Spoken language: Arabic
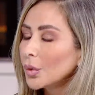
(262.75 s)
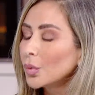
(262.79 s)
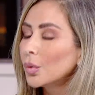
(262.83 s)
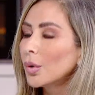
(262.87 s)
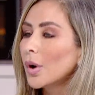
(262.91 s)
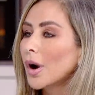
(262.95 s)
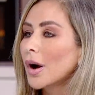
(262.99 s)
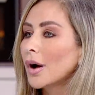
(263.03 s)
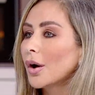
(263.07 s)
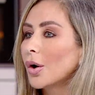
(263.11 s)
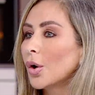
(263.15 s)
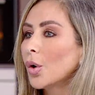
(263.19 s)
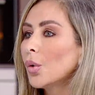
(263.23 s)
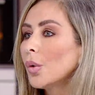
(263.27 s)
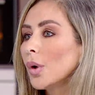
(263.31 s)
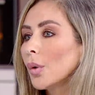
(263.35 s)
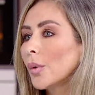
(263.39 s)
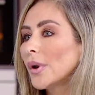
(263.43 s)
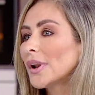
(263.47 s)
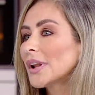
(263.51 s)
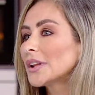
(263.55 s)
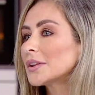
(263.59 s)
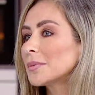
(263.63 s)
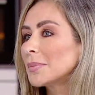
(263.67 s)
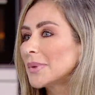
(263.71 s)
وهو
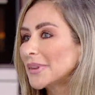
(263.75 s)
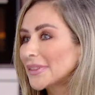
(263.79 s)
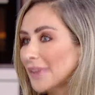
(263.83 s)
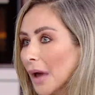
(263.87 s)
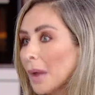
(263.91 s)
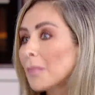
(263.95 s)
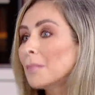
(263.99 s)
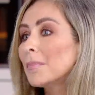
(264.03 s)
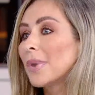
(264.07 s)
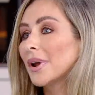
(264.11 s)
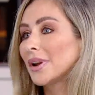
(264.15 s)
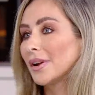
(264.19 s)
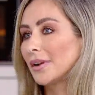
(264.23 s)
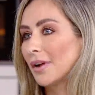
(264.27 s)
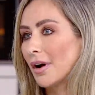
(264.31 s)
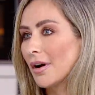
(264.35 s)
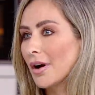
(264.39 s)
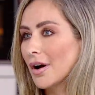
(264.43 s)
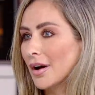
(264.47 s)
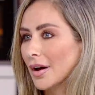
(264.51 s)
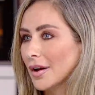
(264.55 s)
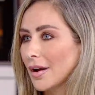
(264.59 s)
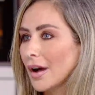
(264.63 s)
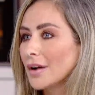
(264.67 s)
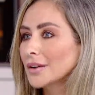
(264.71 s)
ولد بيتقبل
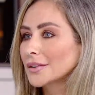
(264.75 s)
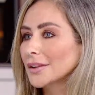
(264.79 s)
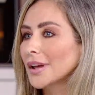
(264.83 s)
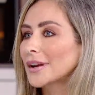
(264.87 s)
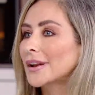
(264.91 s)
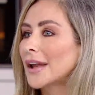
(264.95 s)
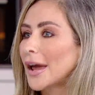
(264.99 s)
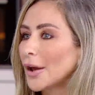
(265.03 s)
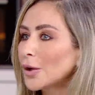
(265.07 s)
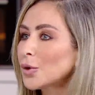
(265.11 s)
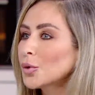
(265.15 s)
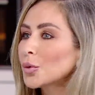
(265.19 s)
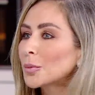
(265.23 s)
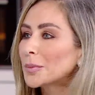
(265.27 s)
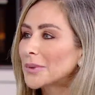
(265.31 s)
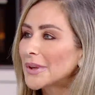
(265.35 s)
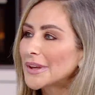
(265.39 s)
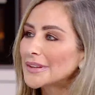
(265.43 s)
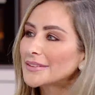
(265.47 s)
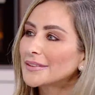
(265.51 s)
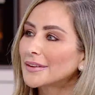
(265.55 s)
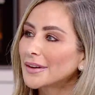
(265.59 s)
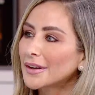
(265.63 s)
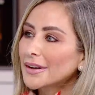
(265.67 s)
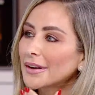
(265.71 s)
الاخر اكثر لانه
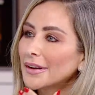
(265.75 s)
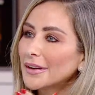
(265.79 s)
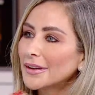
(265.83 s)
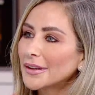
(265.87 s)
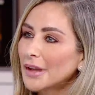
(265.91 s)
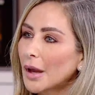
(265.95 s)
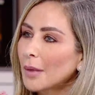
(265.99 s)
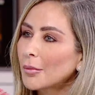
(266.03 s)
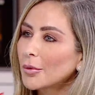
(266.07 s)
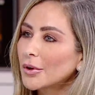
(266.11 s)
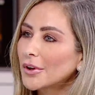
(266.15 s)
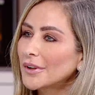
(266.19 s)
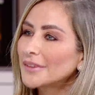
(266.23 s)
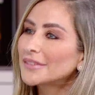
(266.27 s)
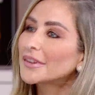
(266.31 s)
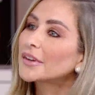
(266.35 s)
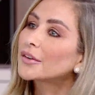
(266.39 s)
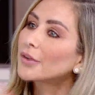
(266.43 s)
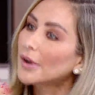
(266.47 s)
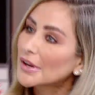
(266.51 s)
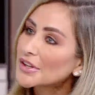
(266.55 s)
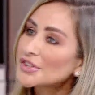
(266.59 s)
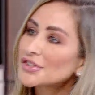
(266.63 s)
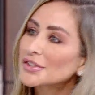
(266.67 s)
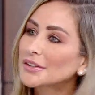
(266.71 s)
بيقدر يعمل
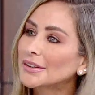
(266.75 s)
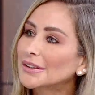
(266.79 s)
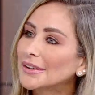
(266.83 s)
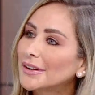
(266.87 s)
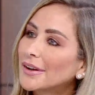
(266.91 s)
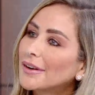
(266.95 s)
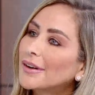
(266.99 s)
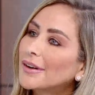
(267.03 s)
انتجريشن